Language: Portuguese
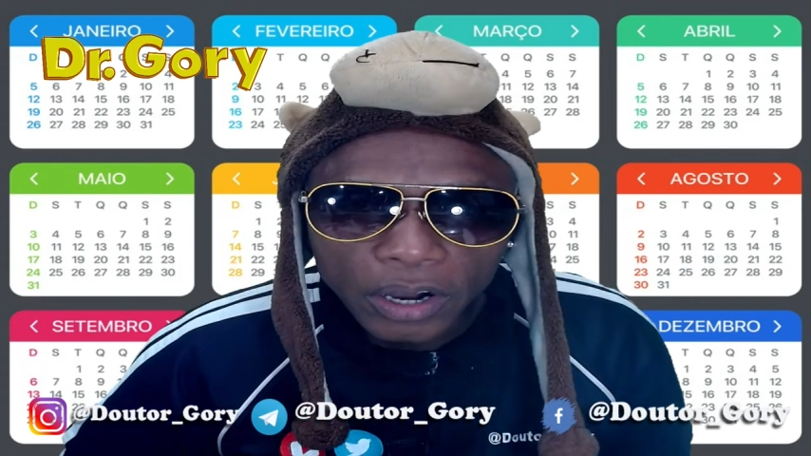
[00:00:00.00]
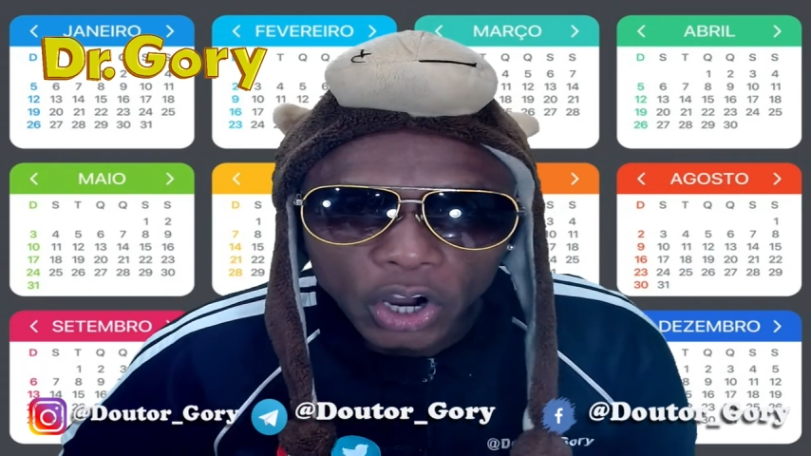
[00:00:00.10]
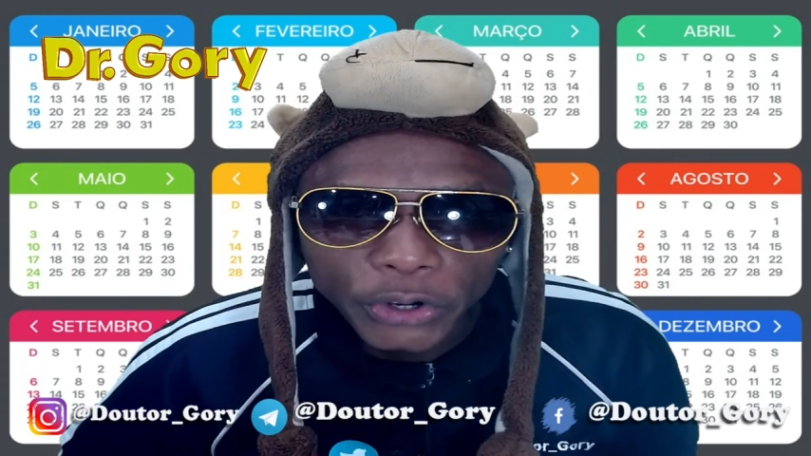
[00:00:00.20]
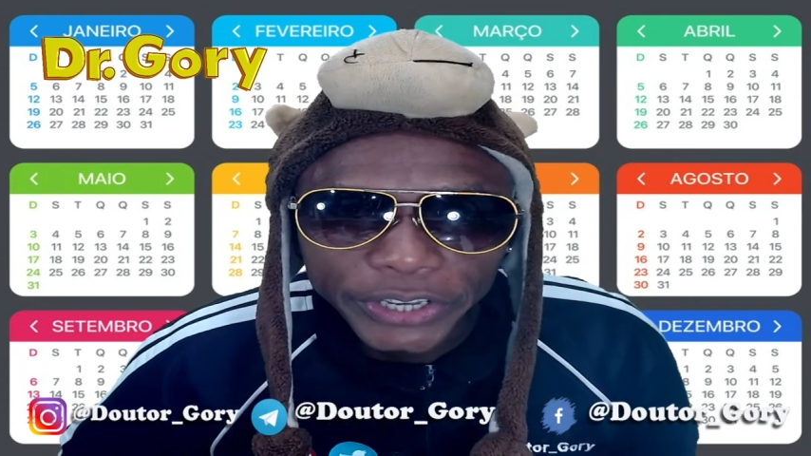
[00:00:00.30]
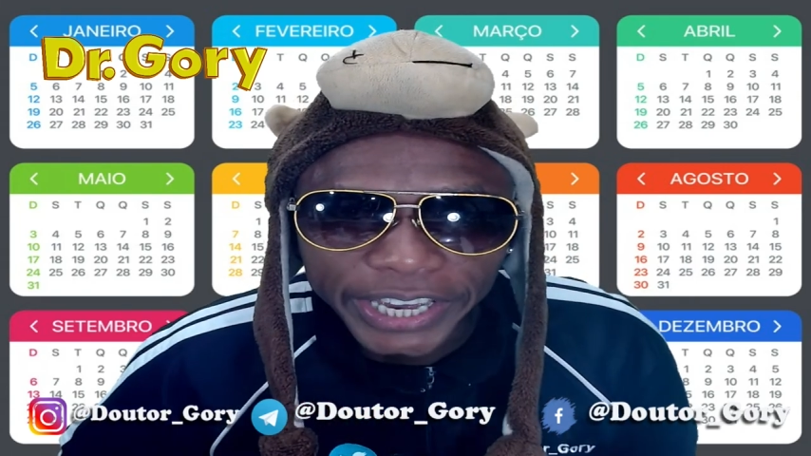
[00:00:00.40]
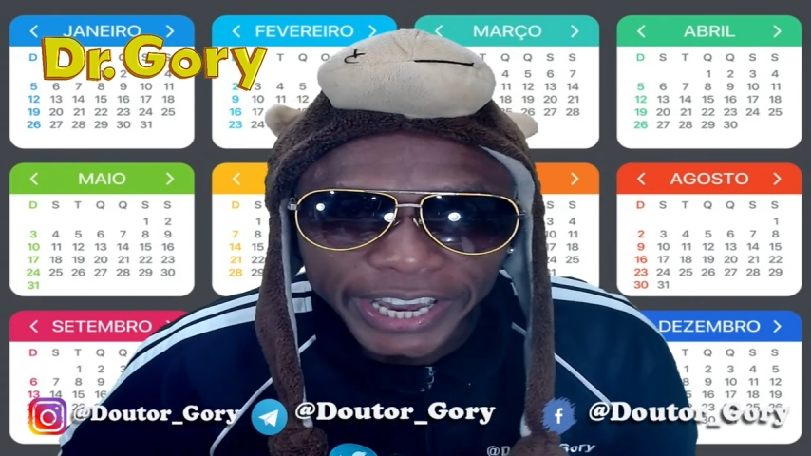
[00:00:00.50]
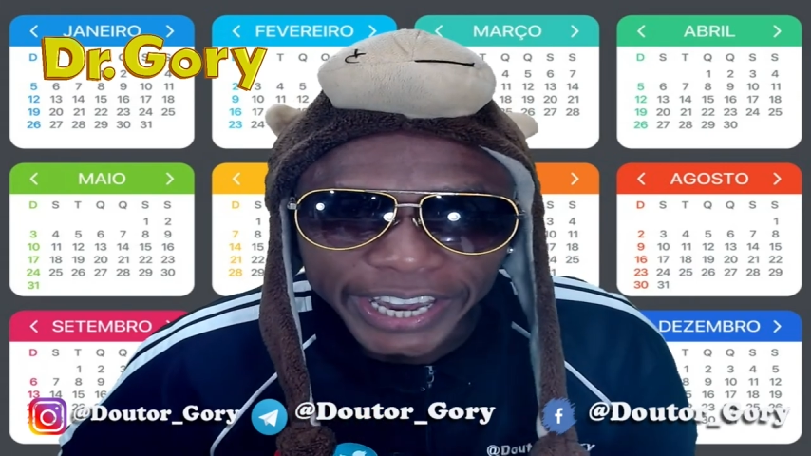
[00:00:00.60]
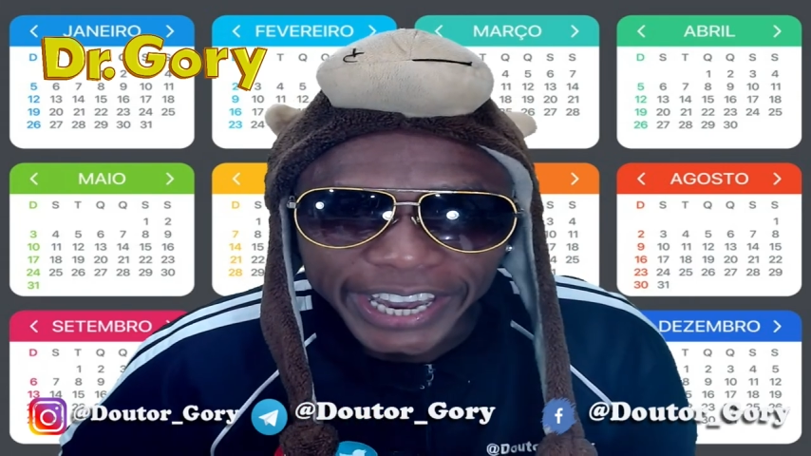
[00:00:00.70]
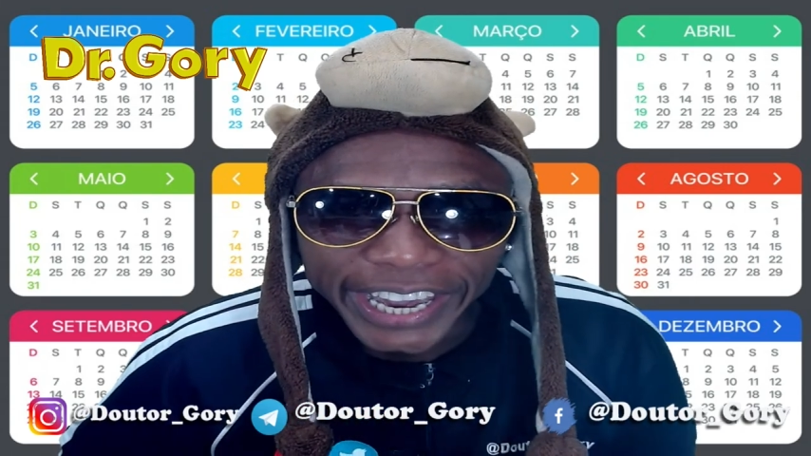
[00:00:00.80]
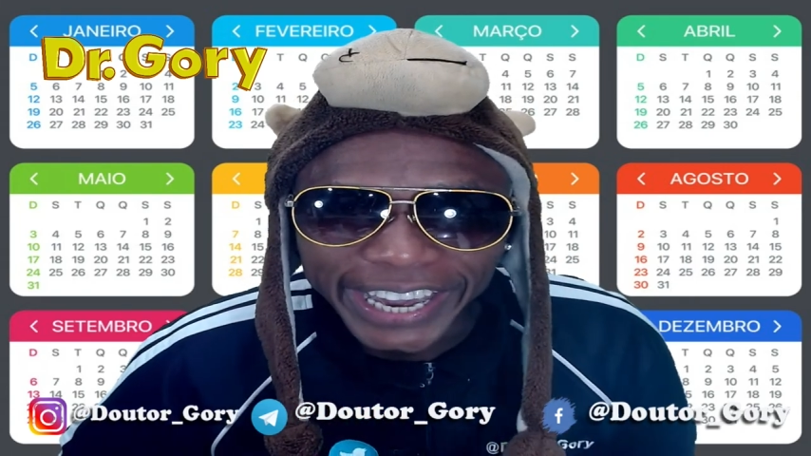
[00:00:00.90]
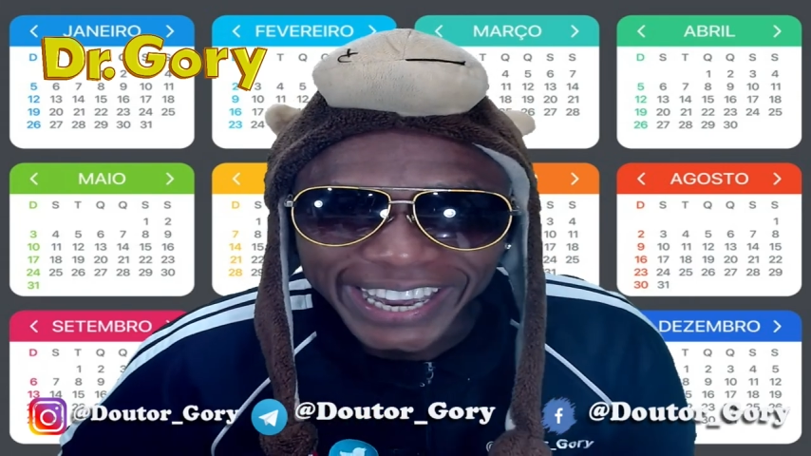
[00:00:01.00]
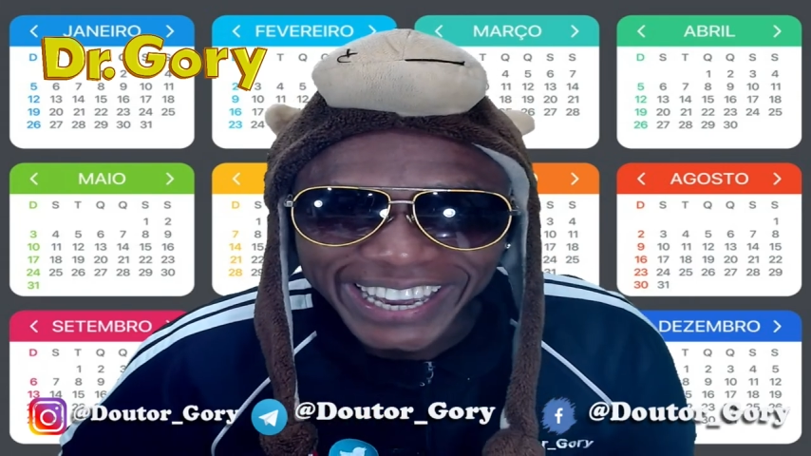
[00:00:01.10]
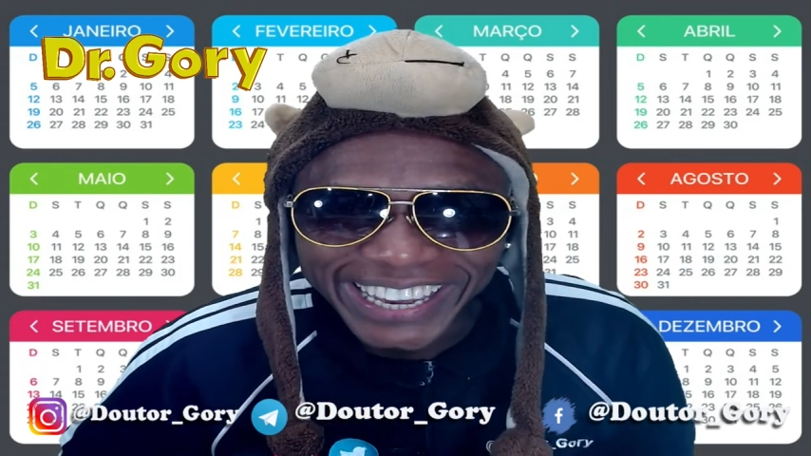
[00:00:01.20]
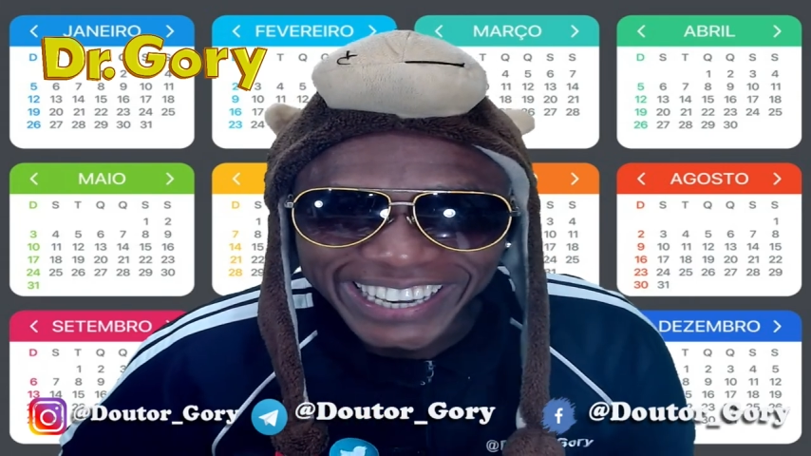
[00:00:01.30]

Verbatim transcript: Ok.